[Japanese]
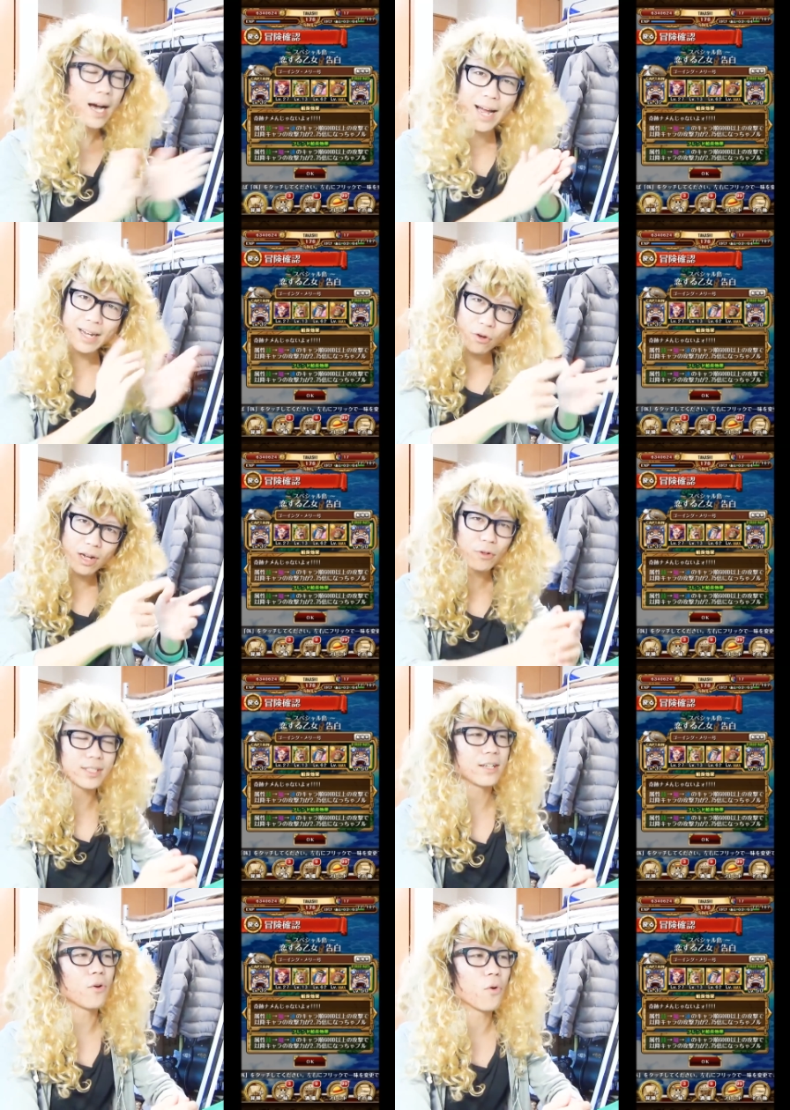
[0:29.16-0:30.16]
はい、今回こ
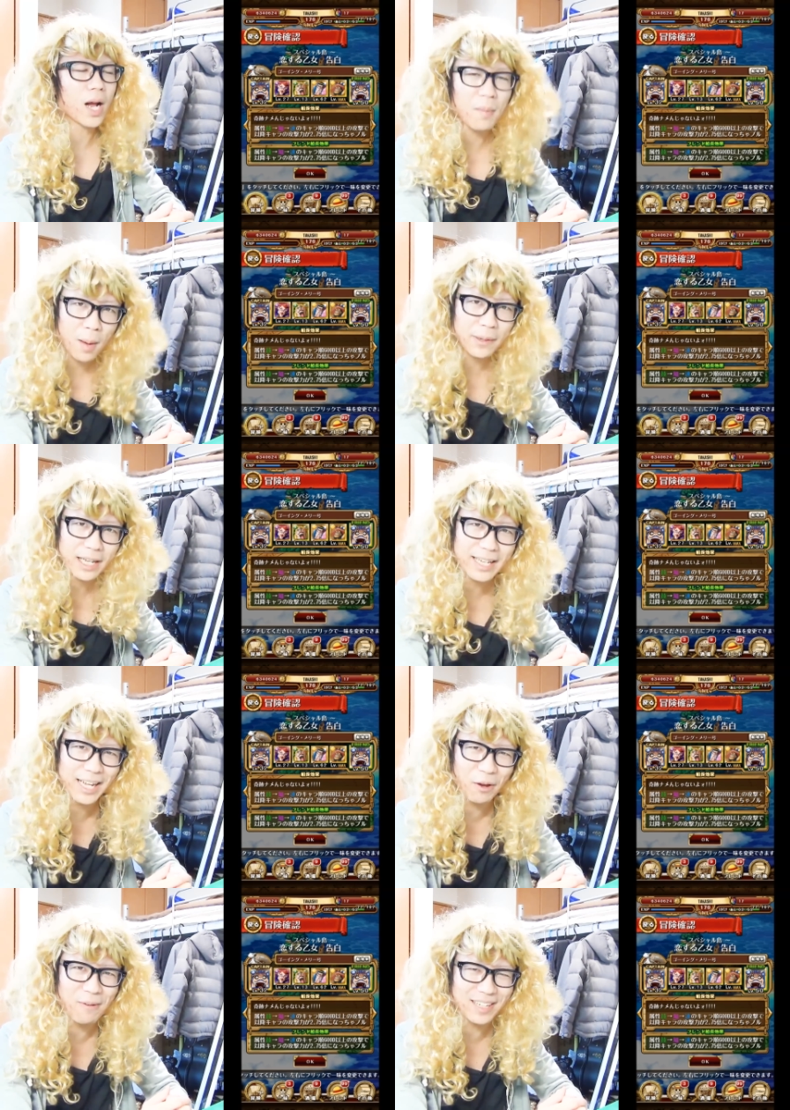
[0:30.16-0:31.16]
ちらのオカマパでいき
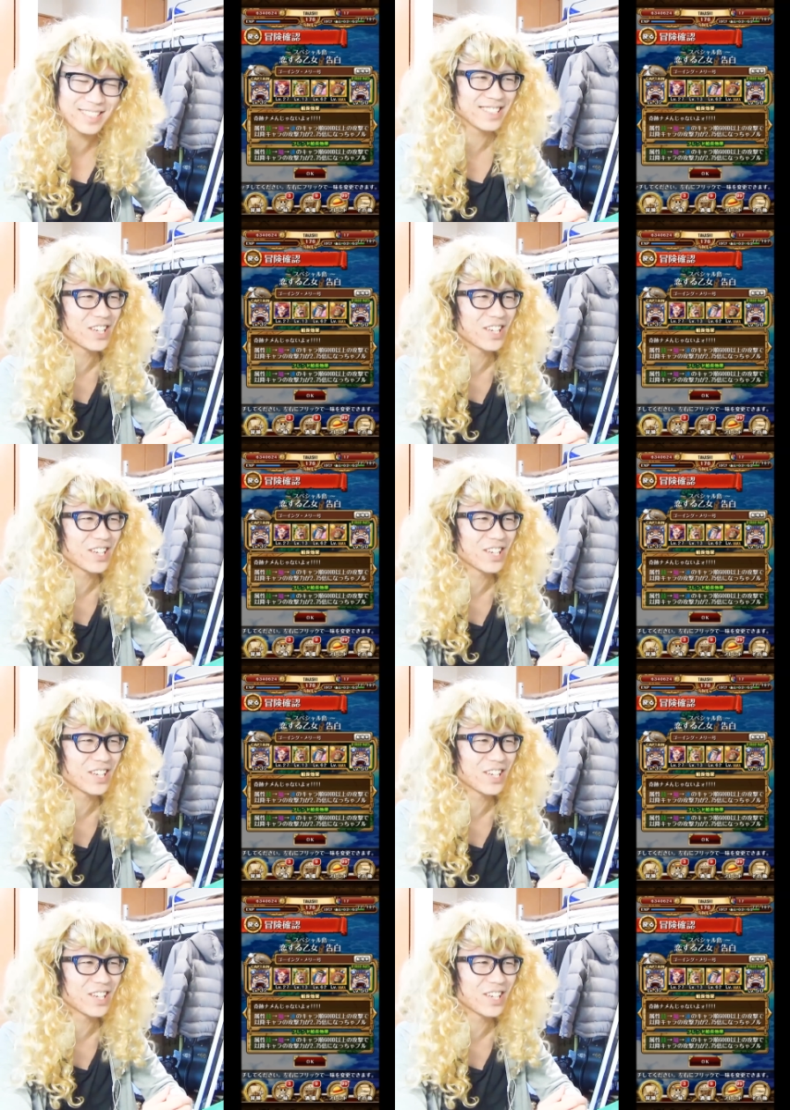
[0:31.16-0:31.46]
たいと思います。